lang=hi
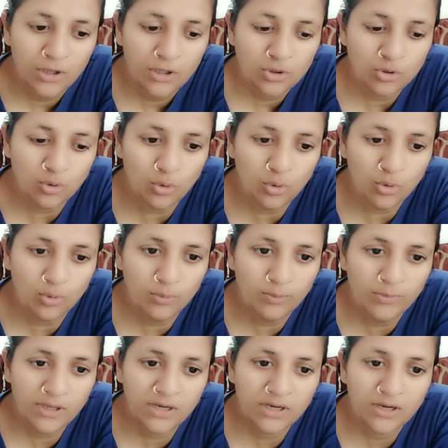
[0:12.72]
तो
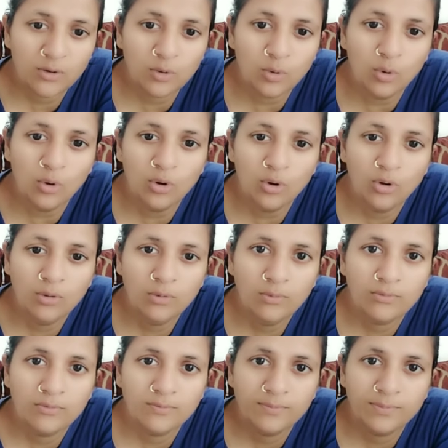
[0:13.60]
मेरे को
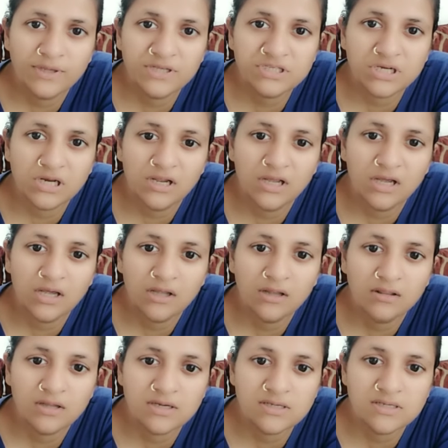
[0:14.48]
पिछले
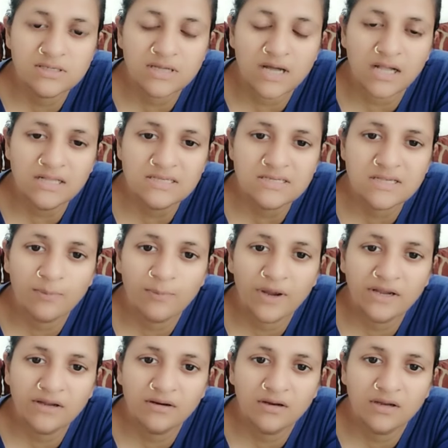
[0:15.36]
10 साल से
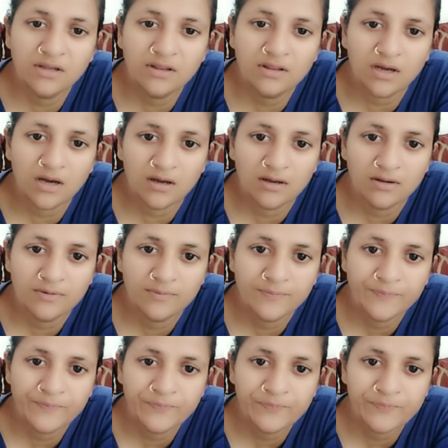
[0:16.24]
माइग्रेन था
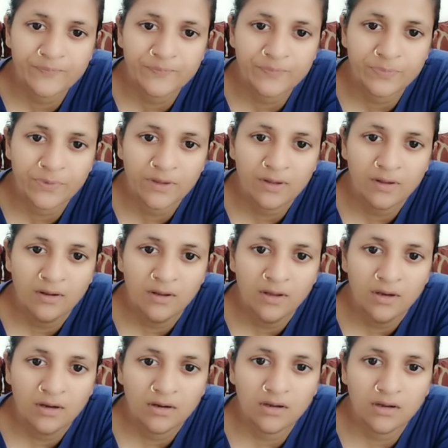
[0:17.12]

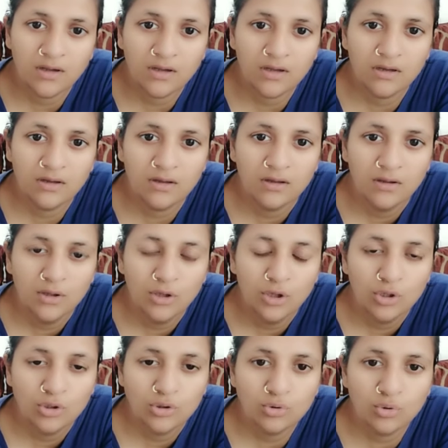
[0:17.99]
ठीक है
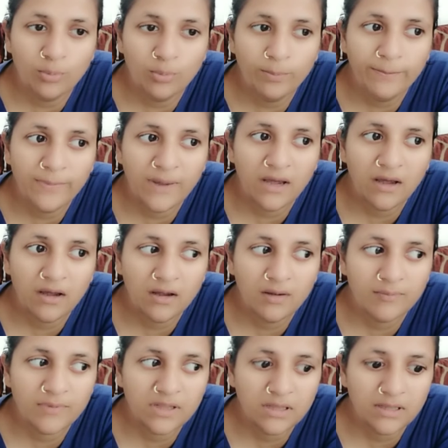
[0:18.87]
तो मैं
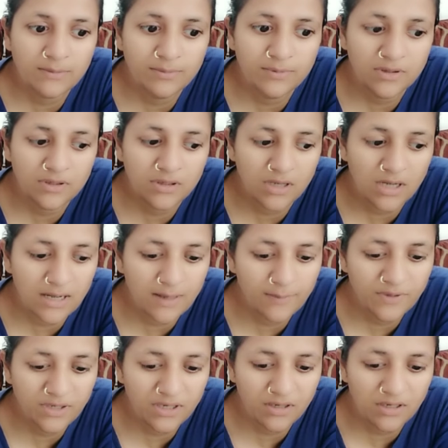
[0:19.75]
मतलब
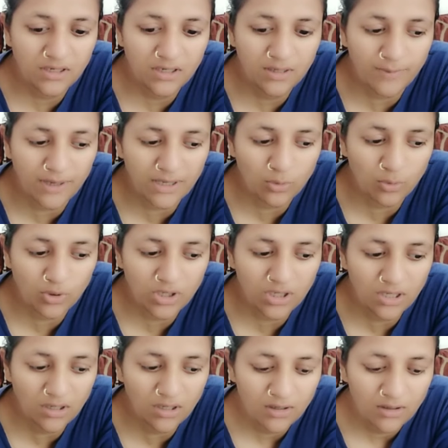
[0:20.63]
आप यकीन नहीं
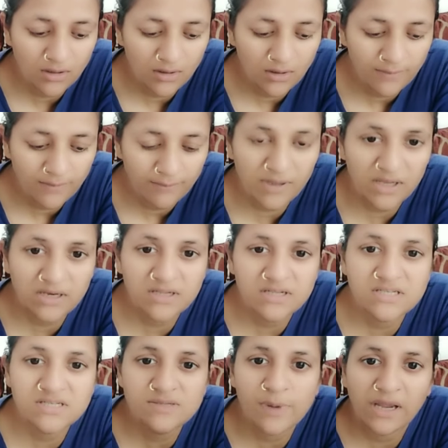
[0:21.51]
मानोगे मैंने
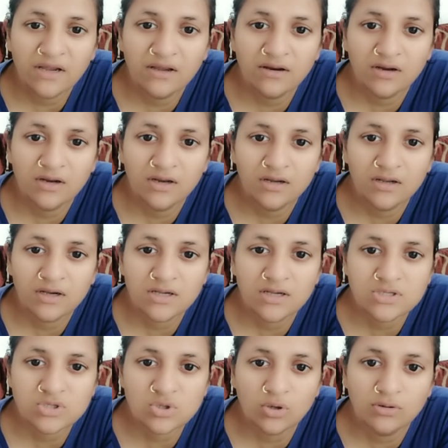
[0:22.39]
इस माइग्रेन का
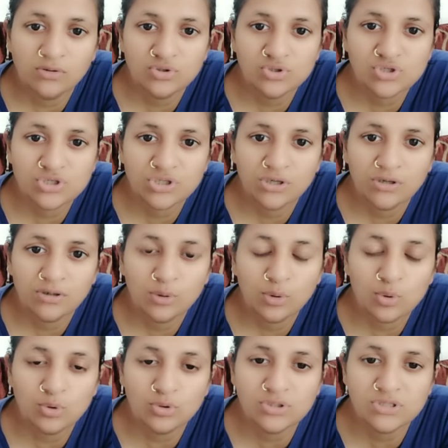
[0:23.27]
सॉल्यूशन
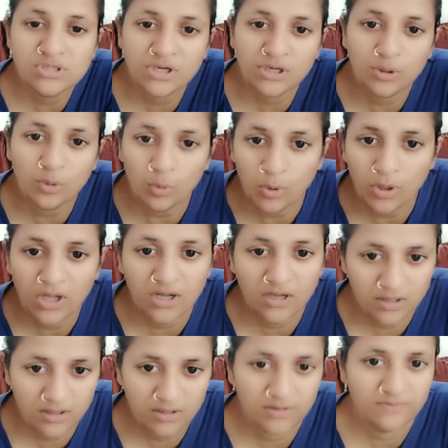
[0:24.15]
खुद से ढूंढा
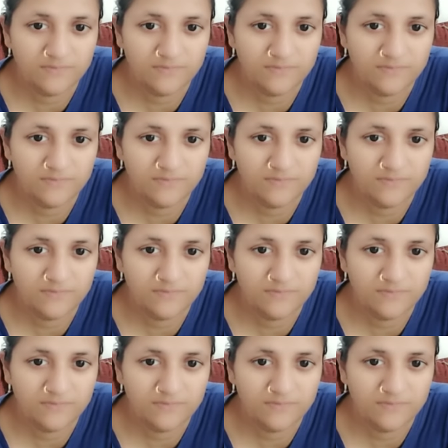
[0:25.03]
है